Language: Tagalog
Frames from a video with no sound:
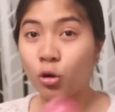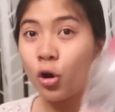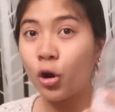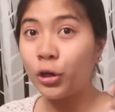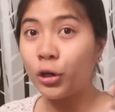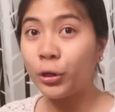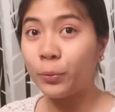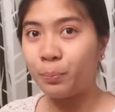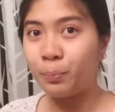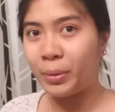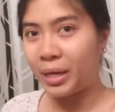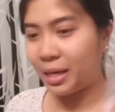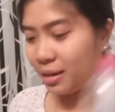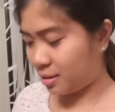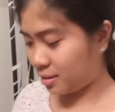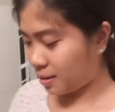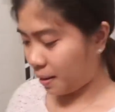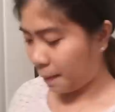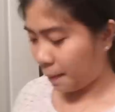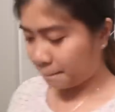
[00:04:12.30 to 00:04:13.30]
Yung color
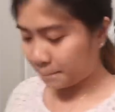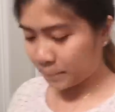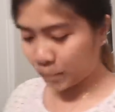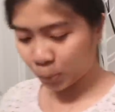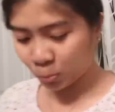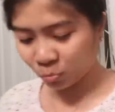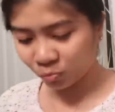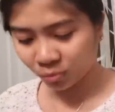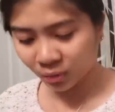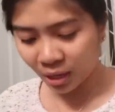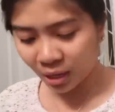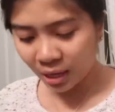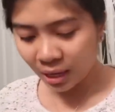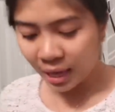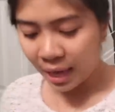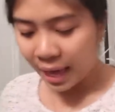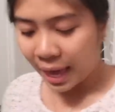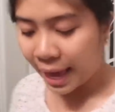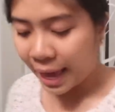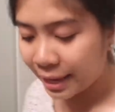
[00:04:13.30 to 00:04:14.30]
pink.
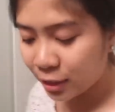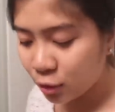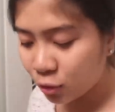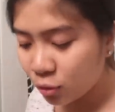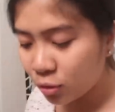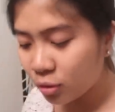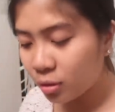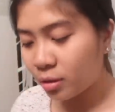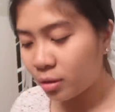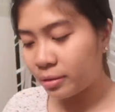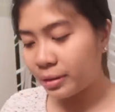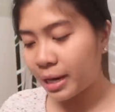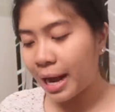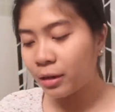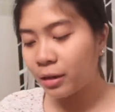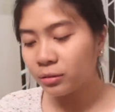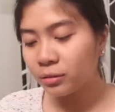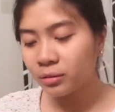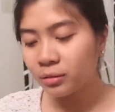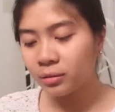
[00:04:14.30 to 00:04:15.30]
And yung
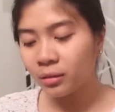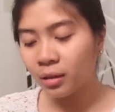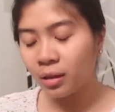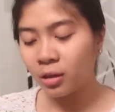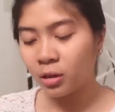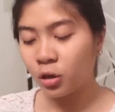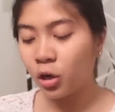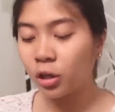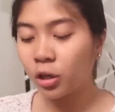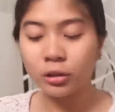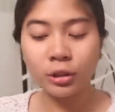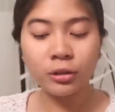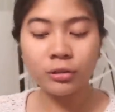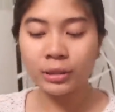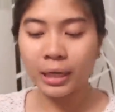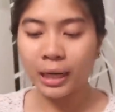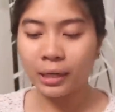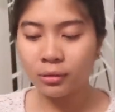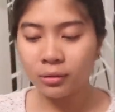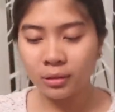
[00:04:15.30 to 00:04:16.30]
round,
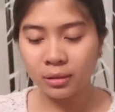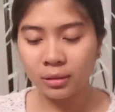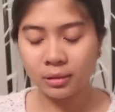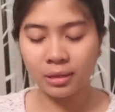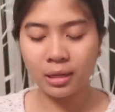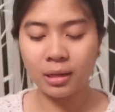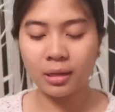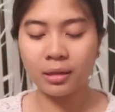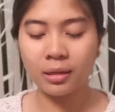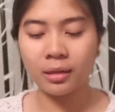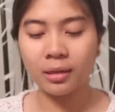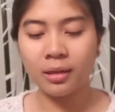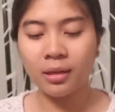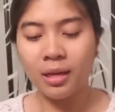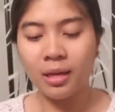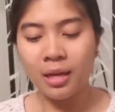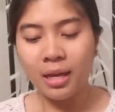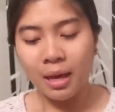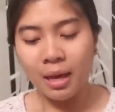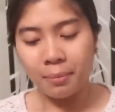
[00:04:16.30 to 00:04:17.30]
cotton rounds na
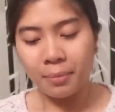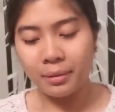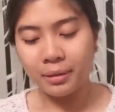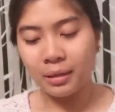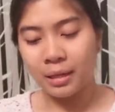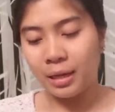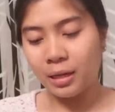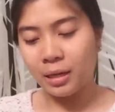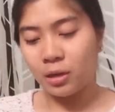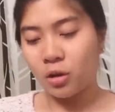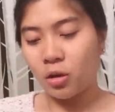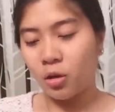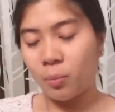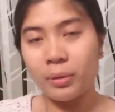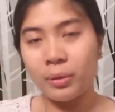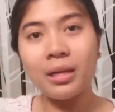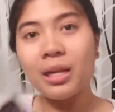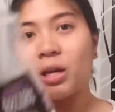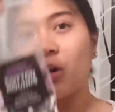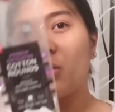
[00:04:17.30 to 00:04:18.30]
binili
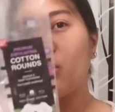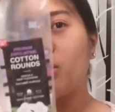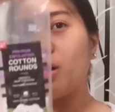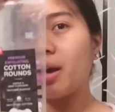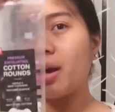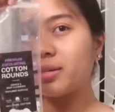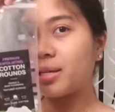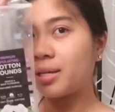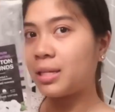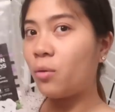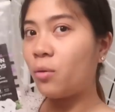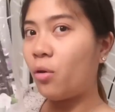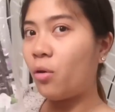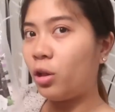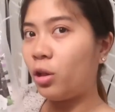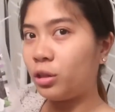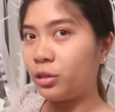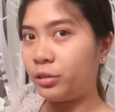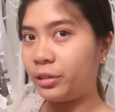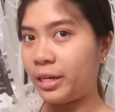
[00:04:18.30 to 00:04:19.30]
ko. Binili ko lang siya sa
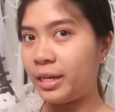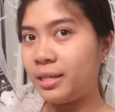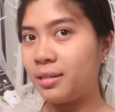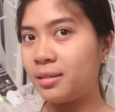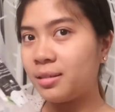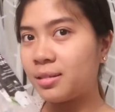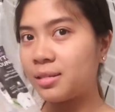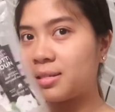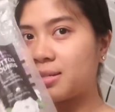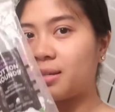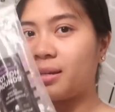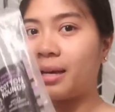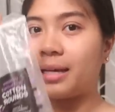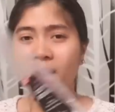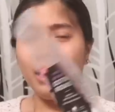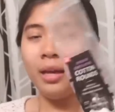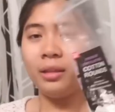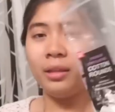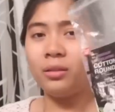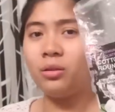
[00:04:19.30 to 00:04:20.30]
Walgreens.
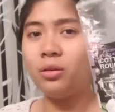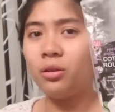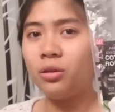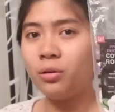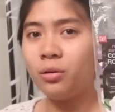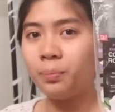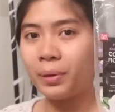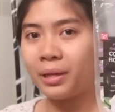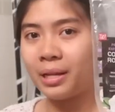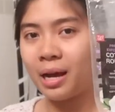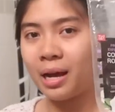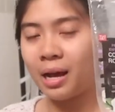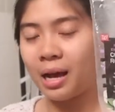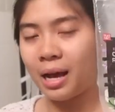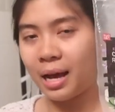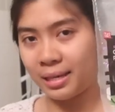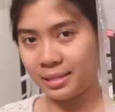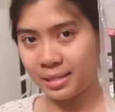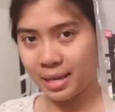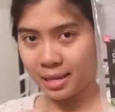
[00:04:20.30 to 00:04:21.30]
Ito yung
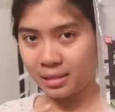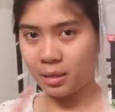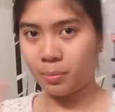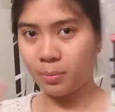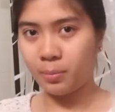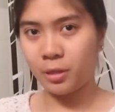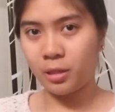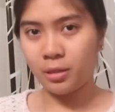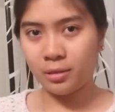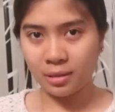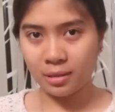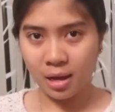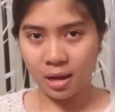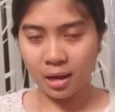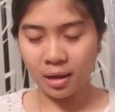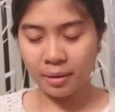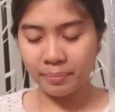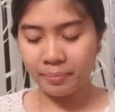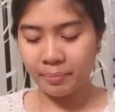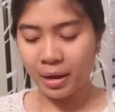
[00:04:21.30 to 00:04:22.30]
pinaka-accessible
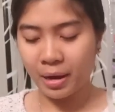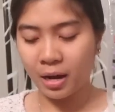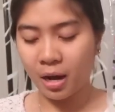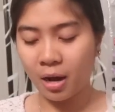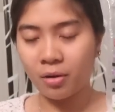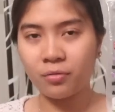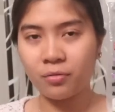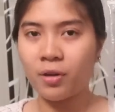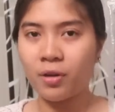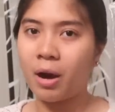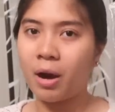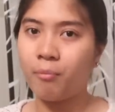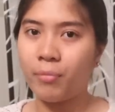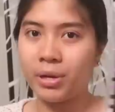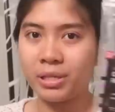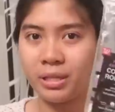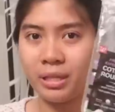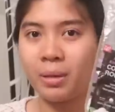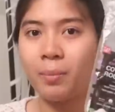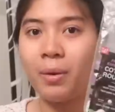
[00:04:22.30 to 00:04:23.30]
na parang
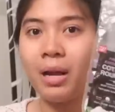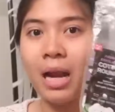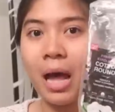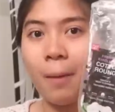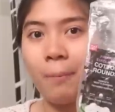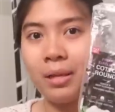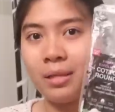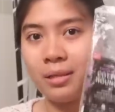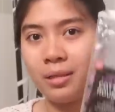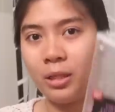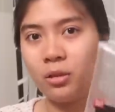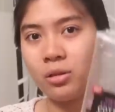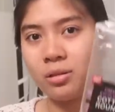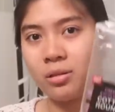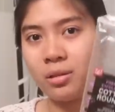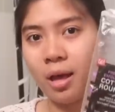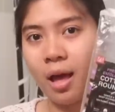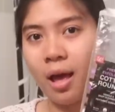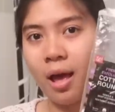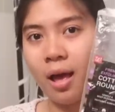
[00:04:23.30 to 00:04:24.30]
pharmacy na malapit
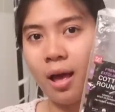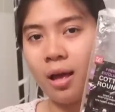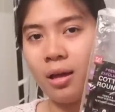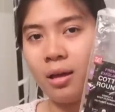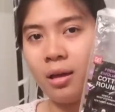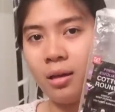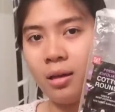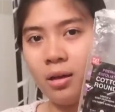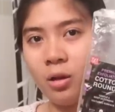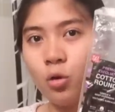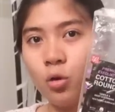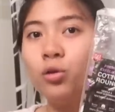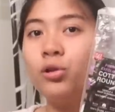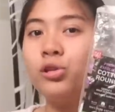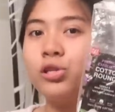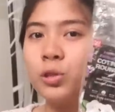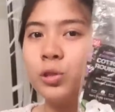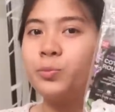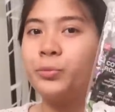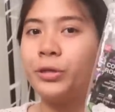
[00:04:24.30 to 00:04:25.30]
dito sa
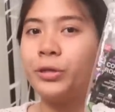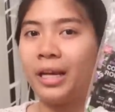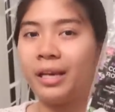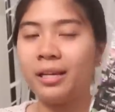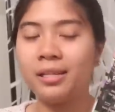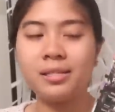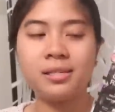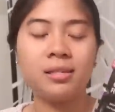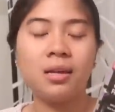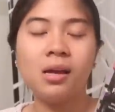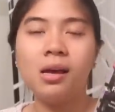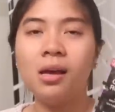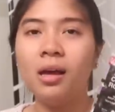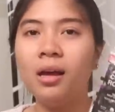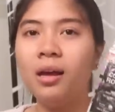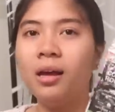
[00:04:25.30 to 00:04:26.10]
Cool Springs